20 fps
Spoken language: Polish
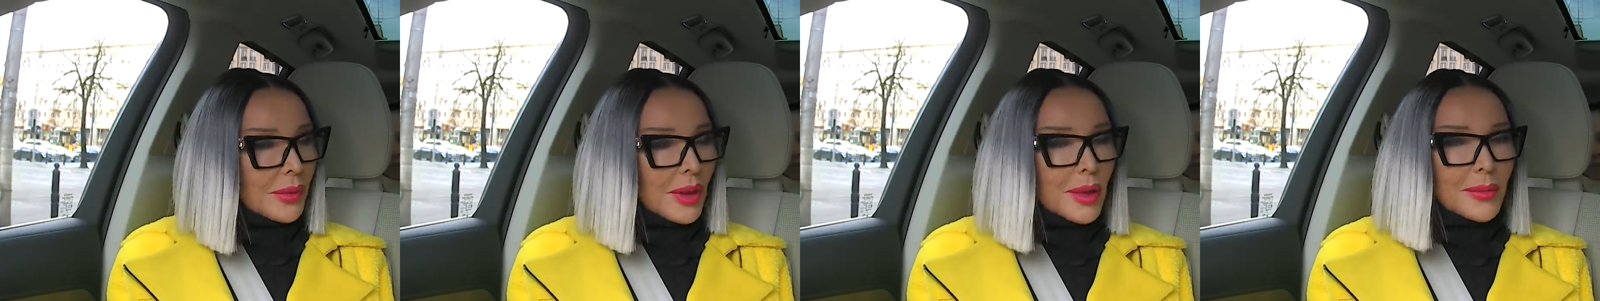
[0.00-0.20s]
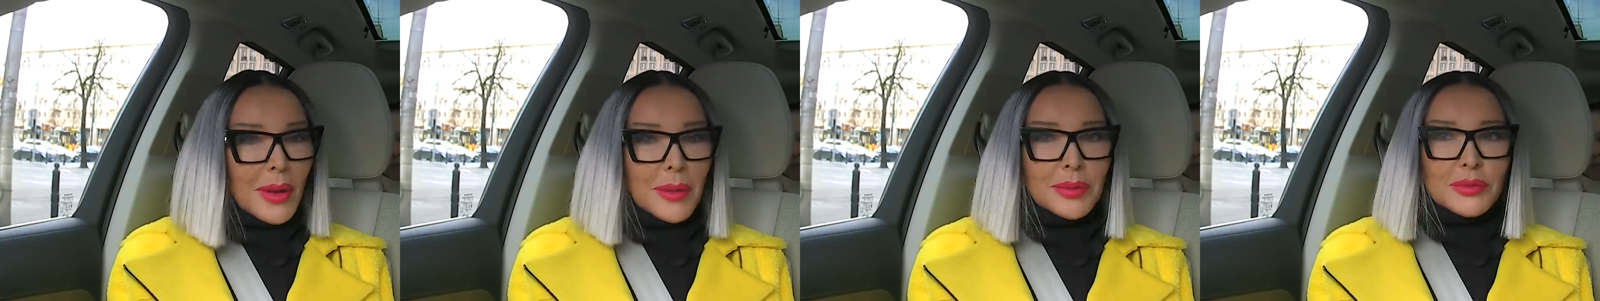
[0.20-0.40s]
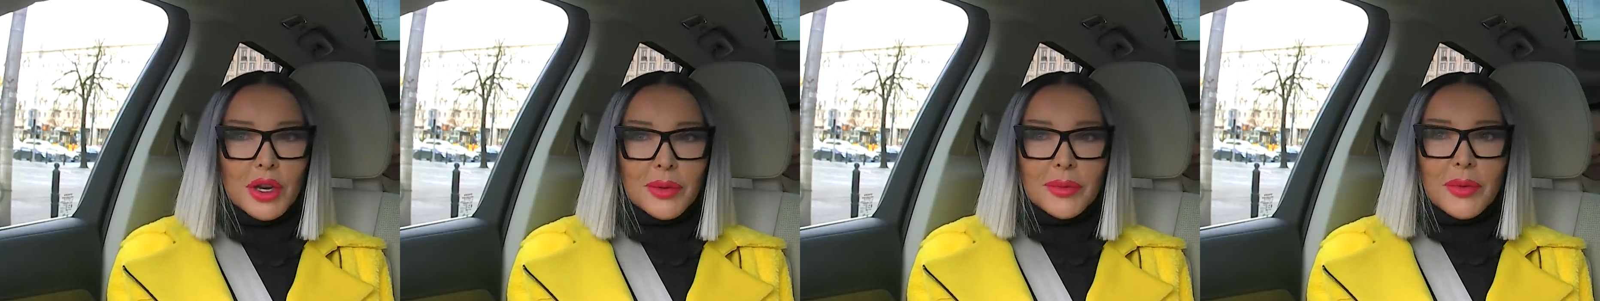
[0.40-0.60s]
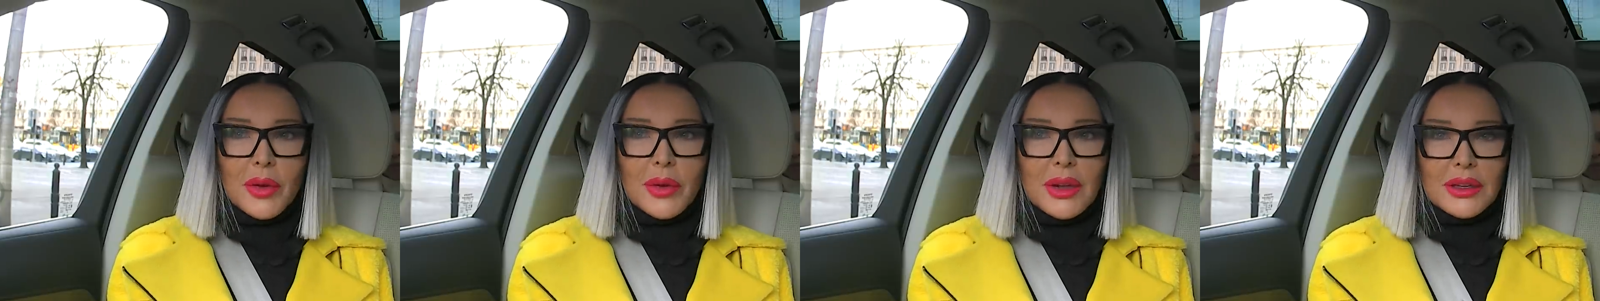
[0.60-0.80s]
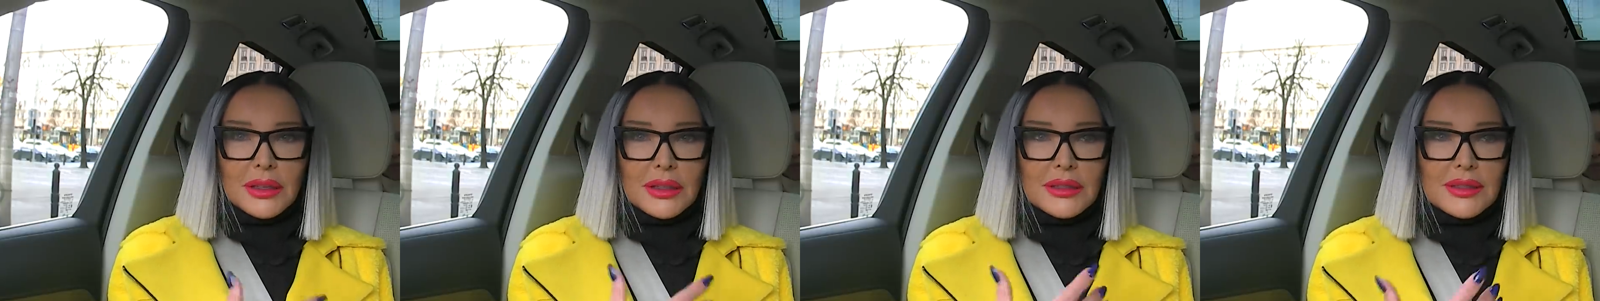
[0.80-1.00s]
Babcia
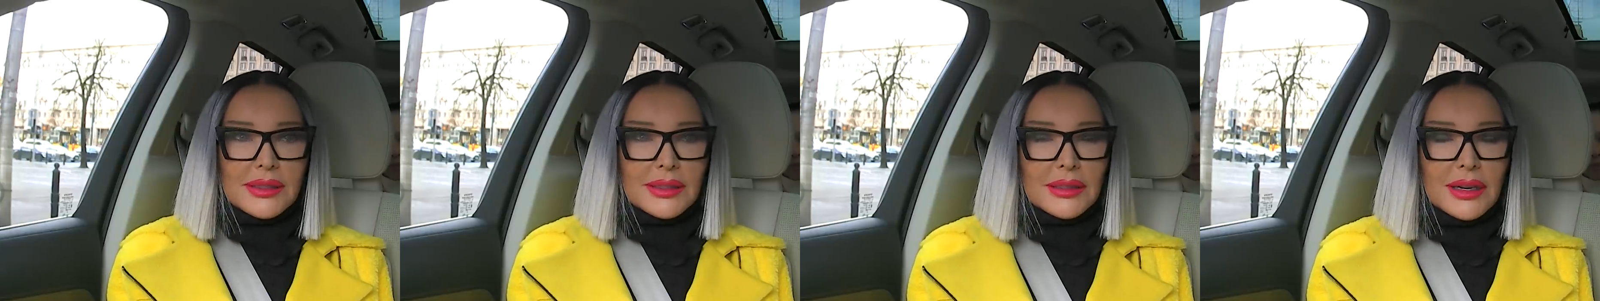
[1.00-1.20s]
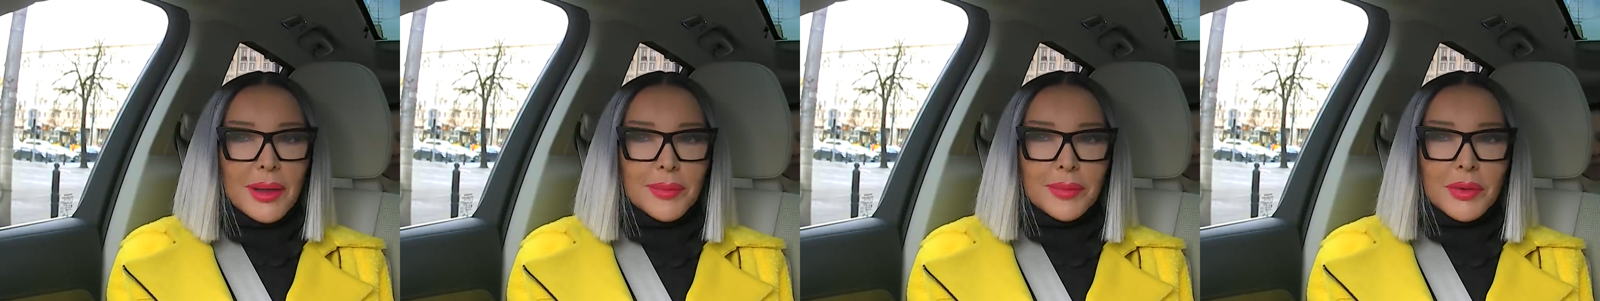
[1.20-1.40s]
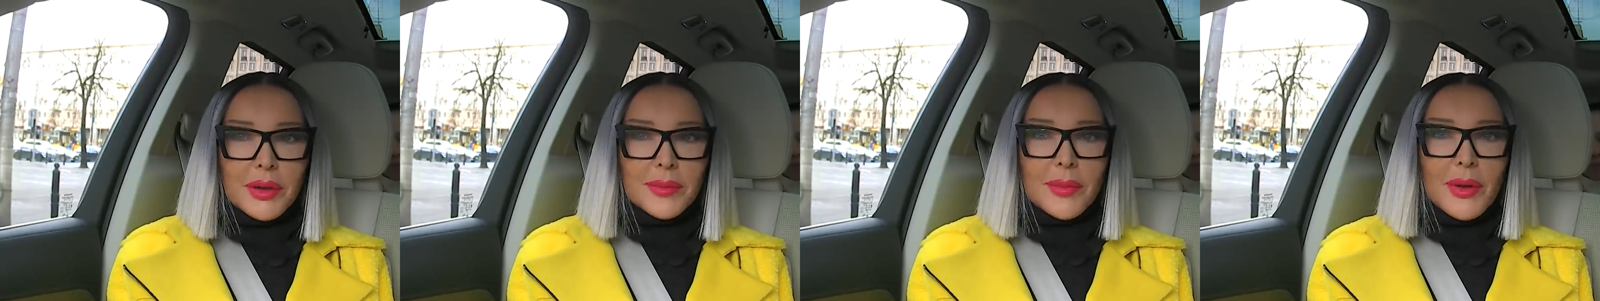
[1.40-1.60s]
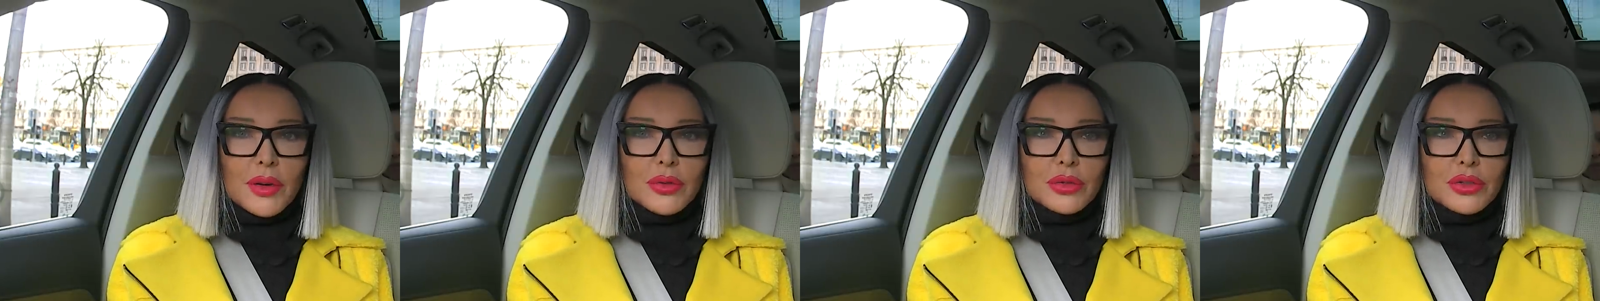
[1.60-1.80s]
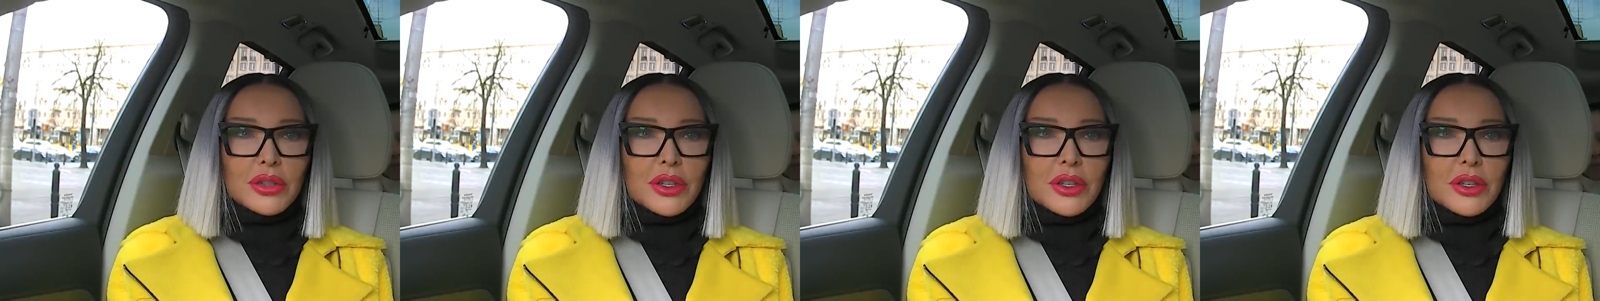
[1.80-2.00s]
miała taki sklepik
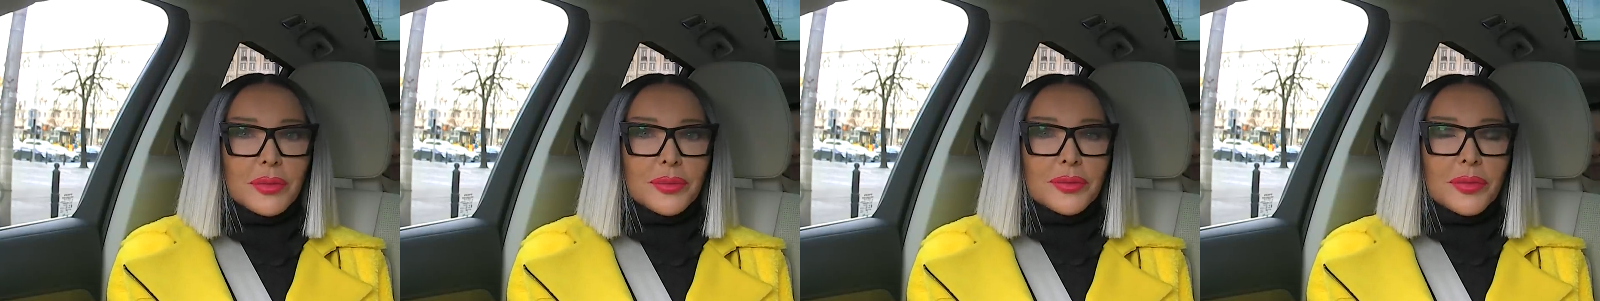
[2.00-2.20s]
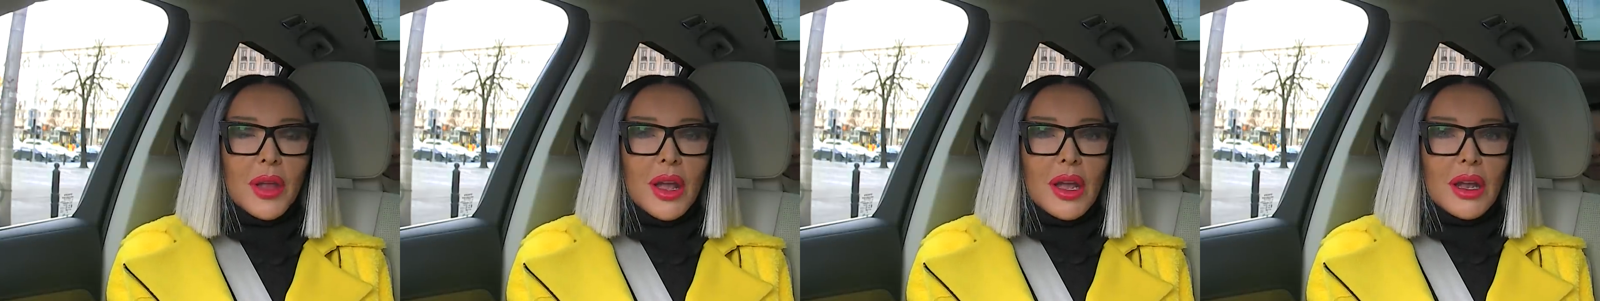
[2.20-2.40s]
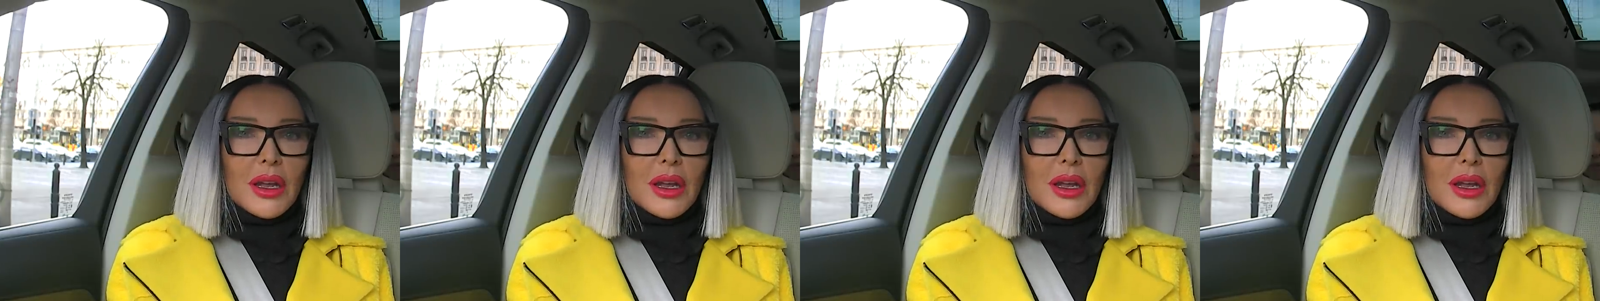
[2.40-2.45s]
malutki